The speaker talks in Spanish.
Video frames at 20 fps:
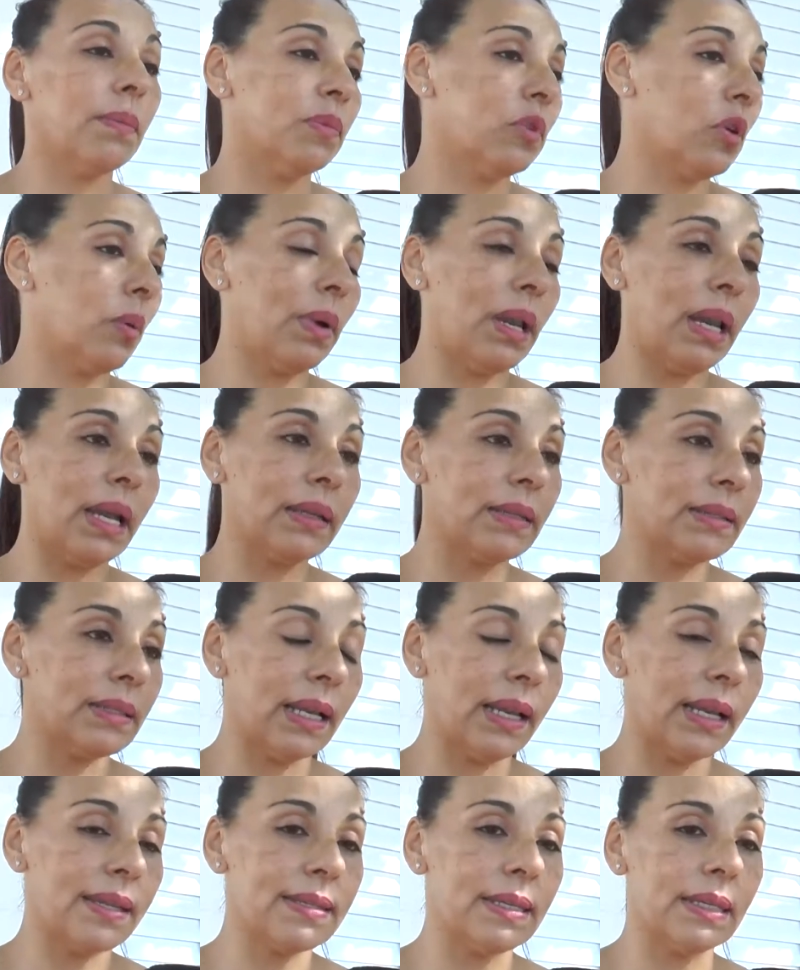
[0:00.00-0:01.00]
toma la,
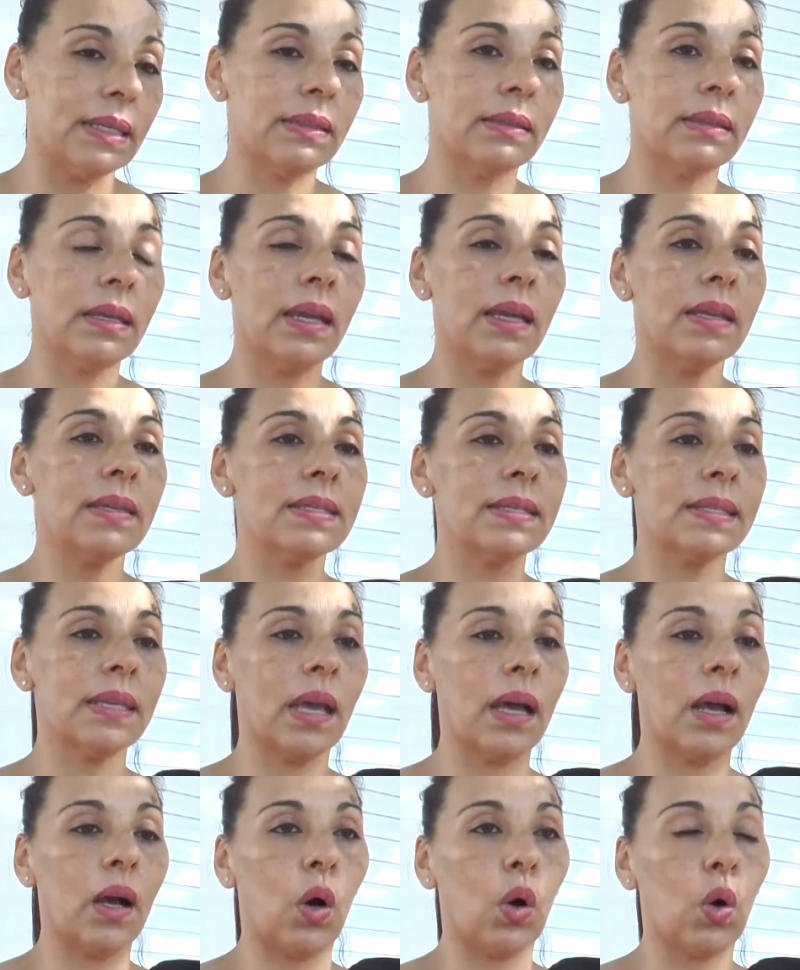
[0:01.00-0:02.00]

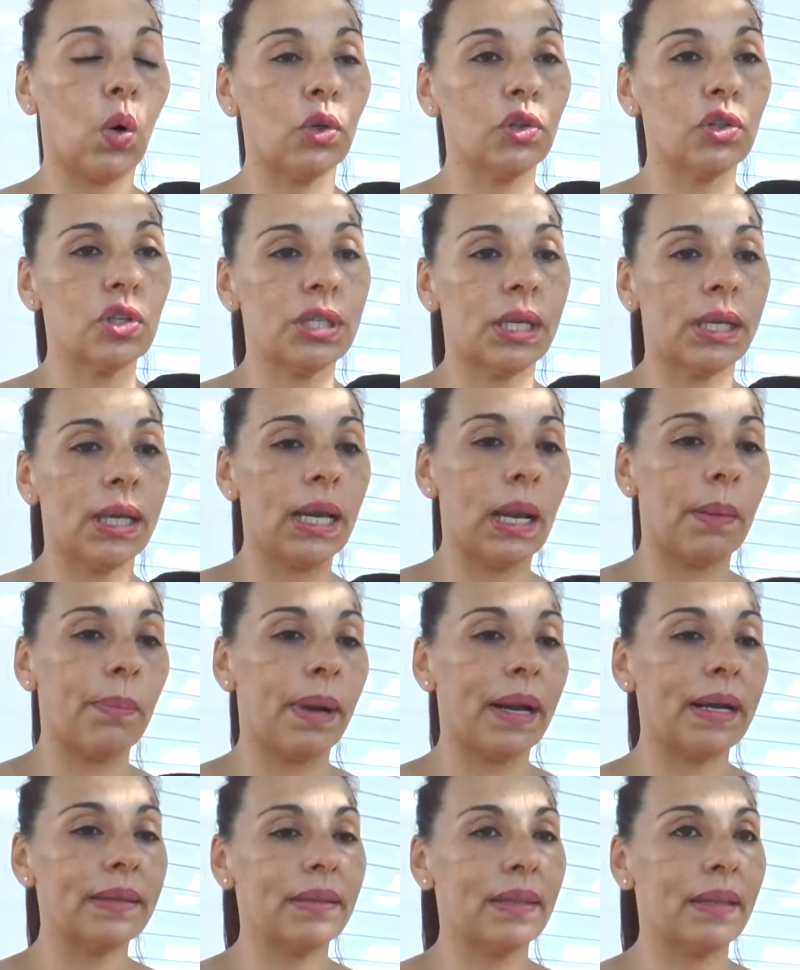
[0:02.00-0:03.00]
asistencia o cuando llega la
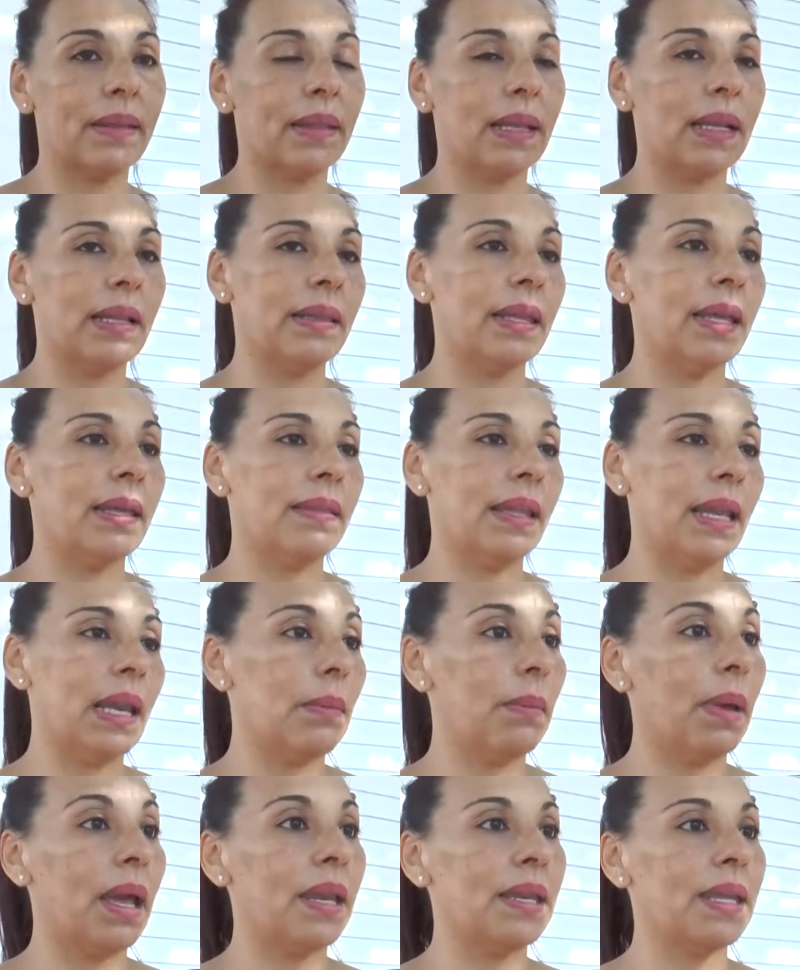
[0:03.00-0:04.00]
parte de,
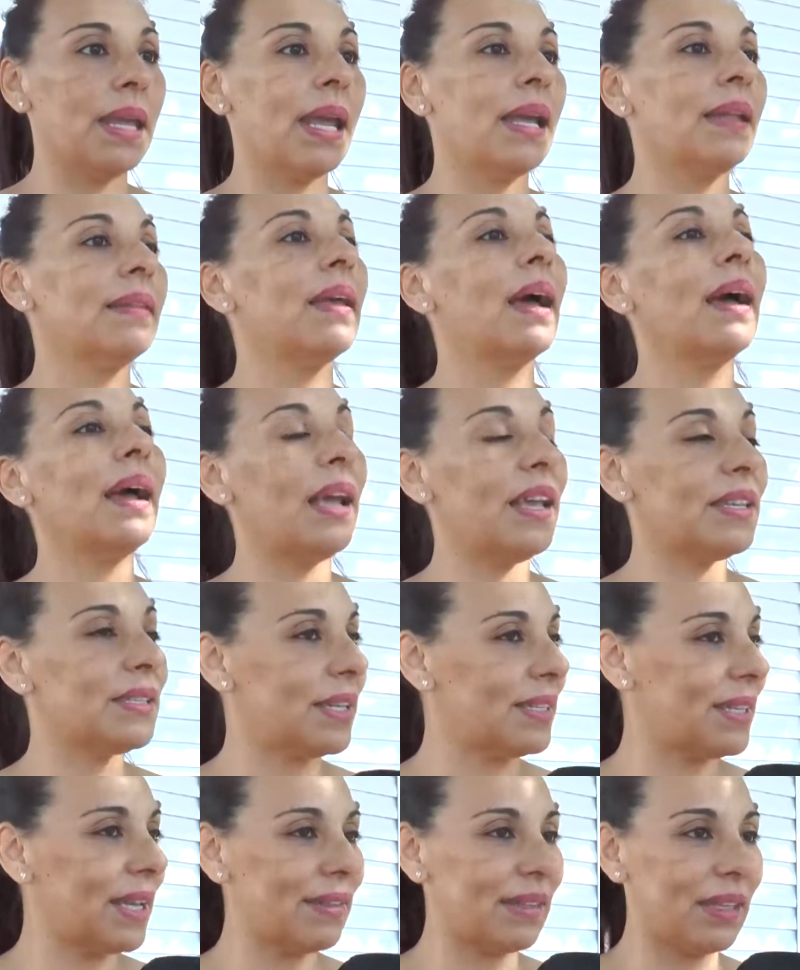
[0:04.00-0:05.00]
la merienda,
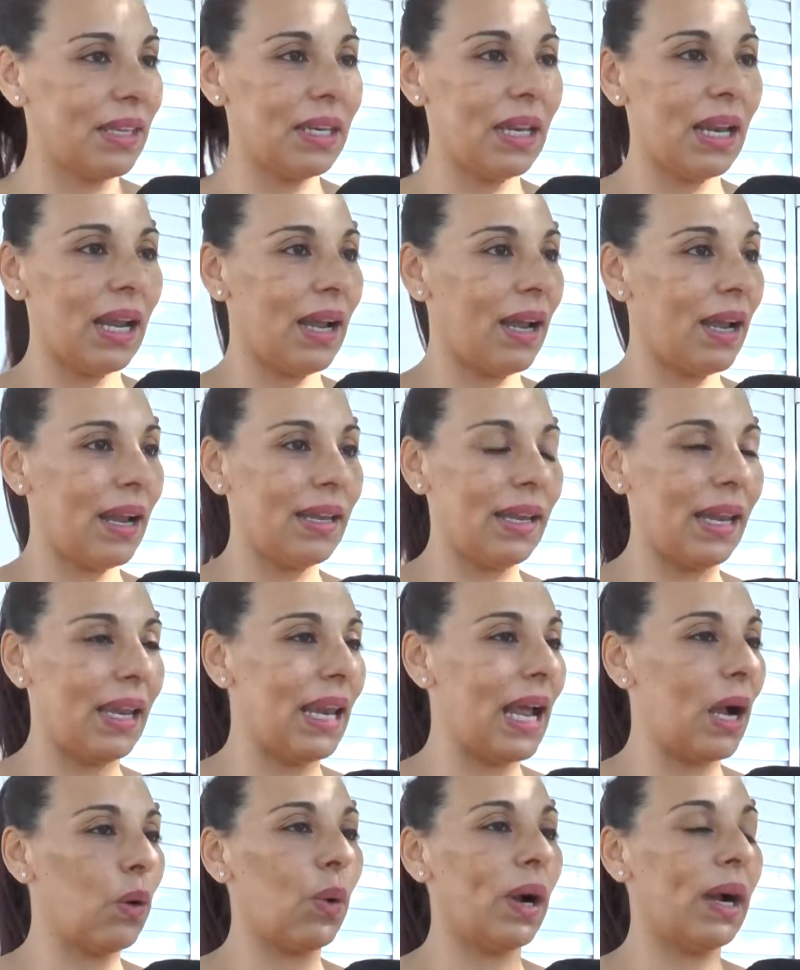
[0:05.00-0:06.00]
ella ya tiene
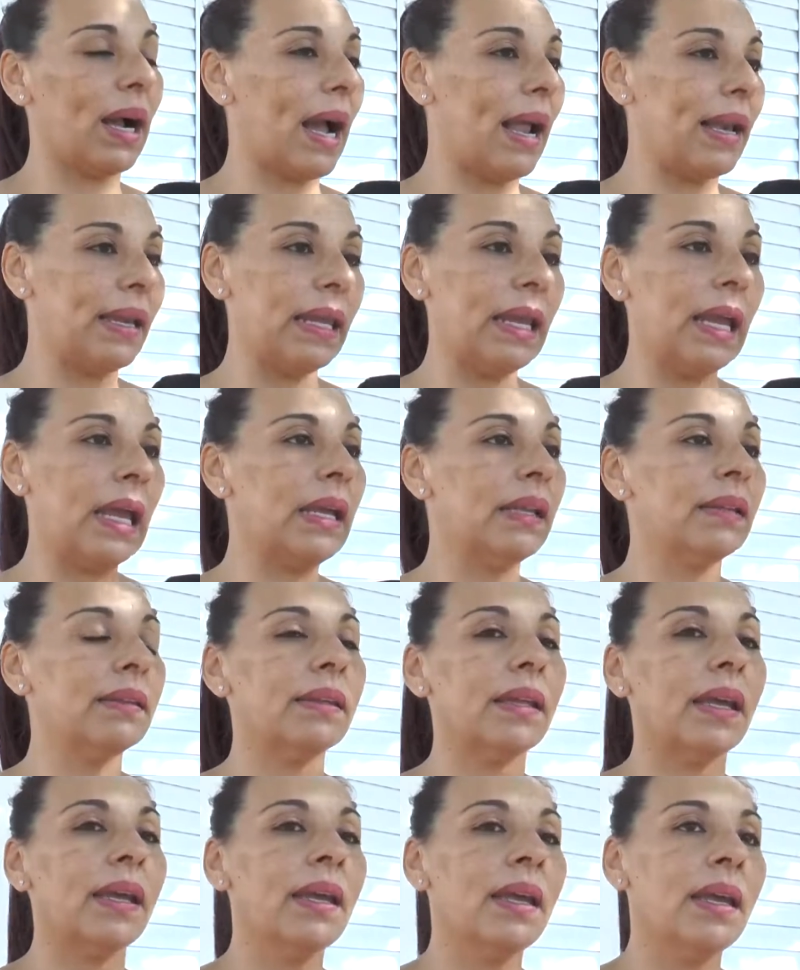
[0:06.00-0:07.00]
el agua
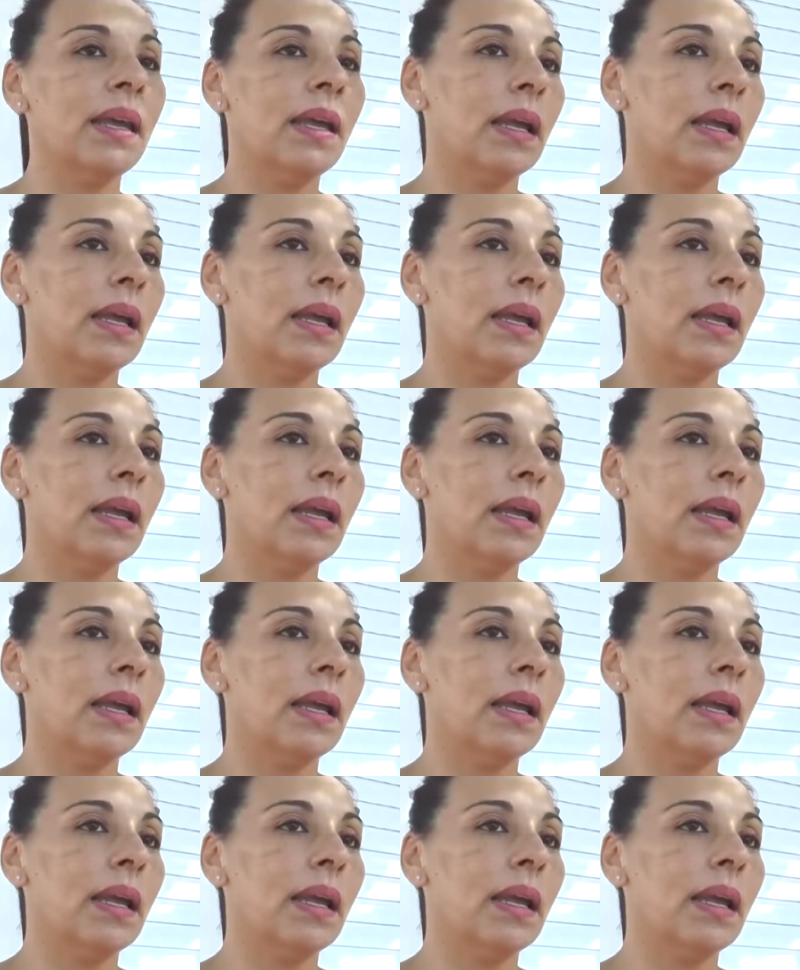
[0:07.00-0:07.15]
caliente.